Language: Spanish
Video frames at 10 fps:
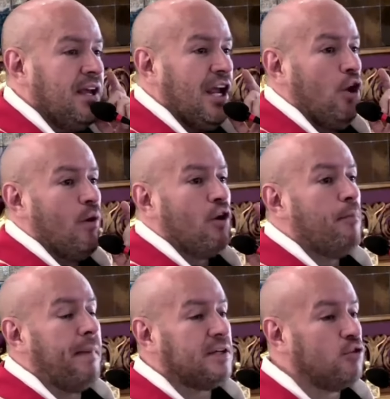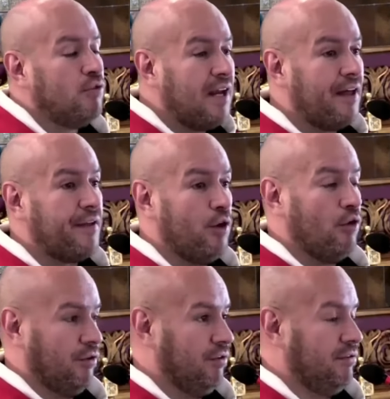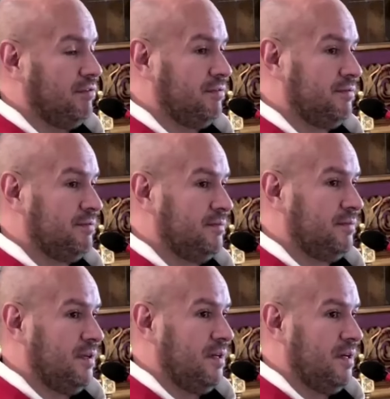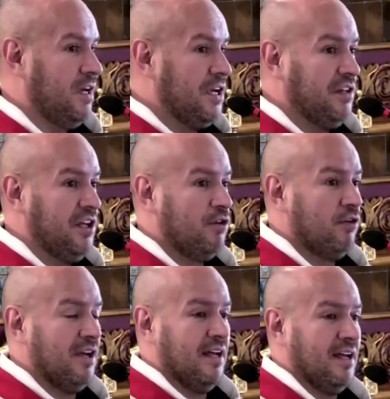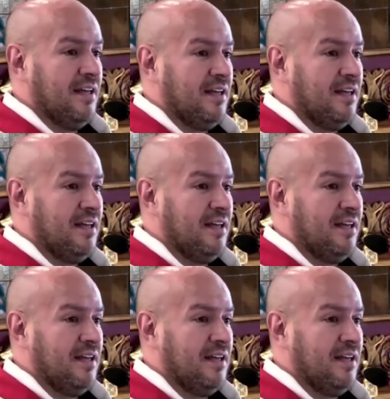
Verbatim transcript: Y luego pasó un ladrón y dijo, ah,